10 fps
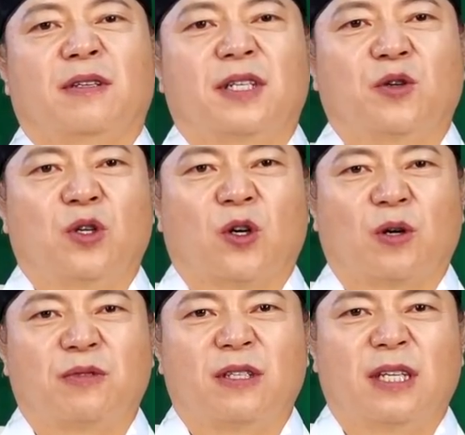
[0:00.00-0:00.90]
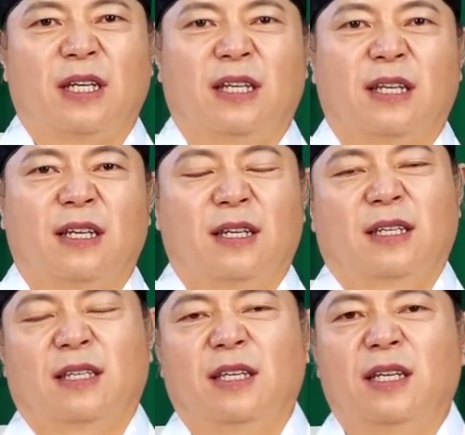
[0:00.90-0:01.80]
그리고 여러분들이
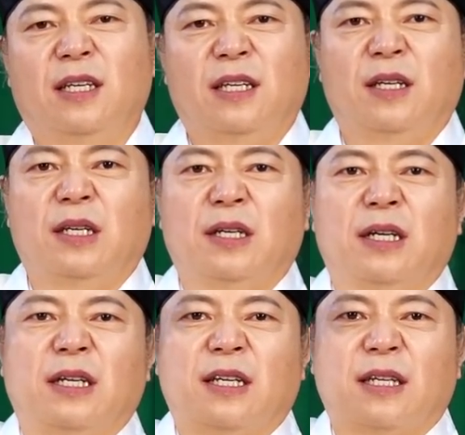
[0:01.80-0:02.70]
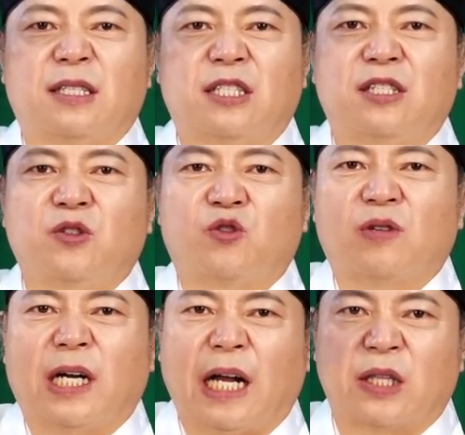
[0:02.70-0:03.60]
이
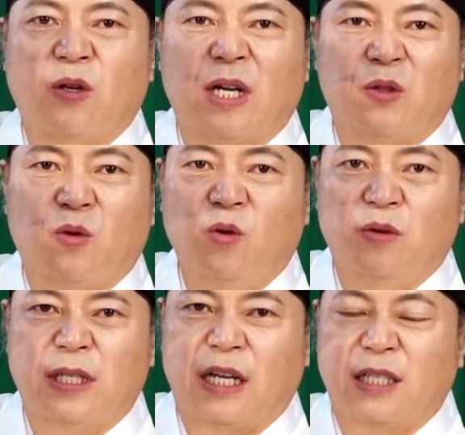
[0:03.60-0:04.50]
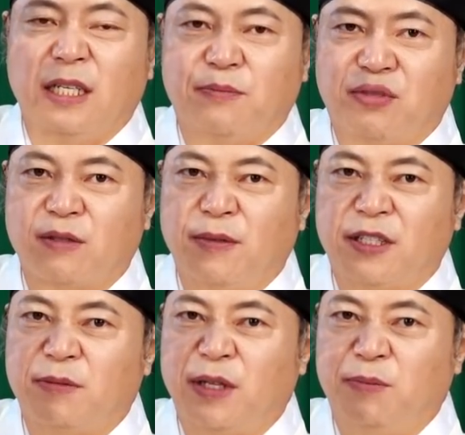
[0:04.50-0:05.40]
층수가 같더라도 그 무슨
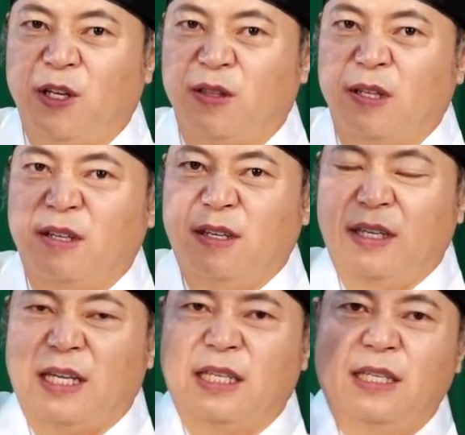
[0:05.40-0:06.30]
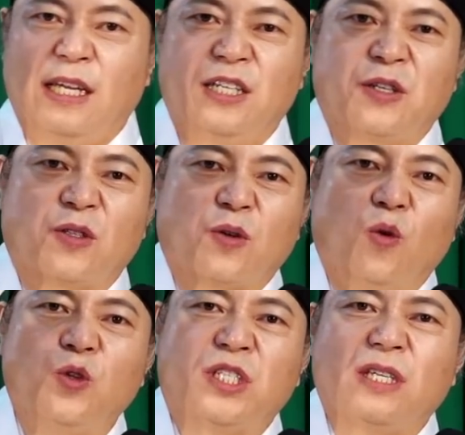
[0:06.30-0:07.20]
말씀이냐면 예를 들어서
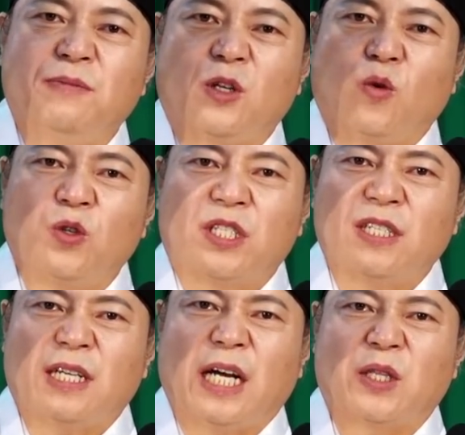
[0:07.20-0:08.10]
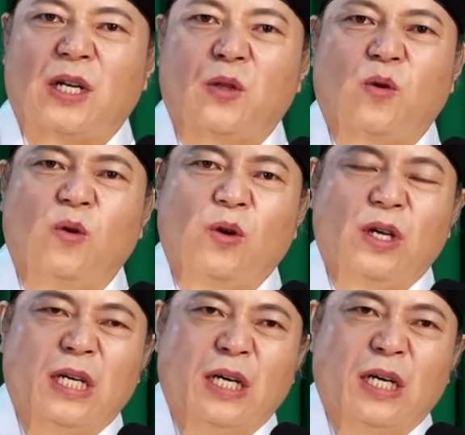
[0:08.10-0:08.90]
5층이면 5층이라 하더라도